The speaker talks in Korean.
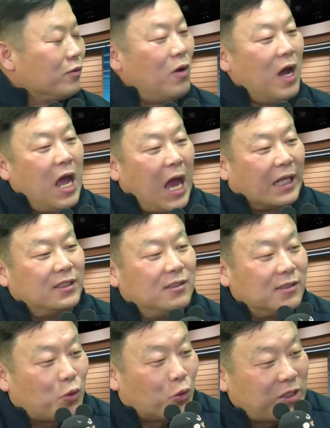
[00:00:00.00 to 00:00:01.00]
그리고
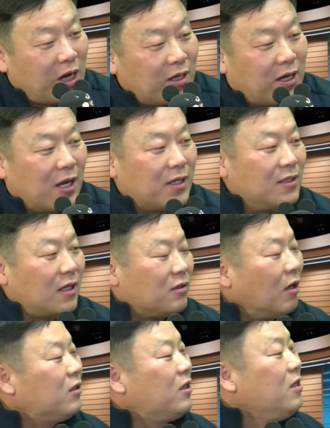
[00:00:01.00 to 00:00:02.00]
안진걸 씨 고생하는 거 알겠네요.
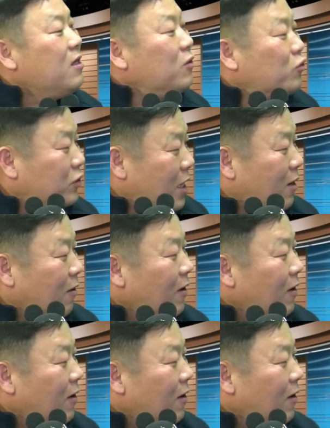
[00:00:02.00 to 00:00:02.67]
더 띄워주세요.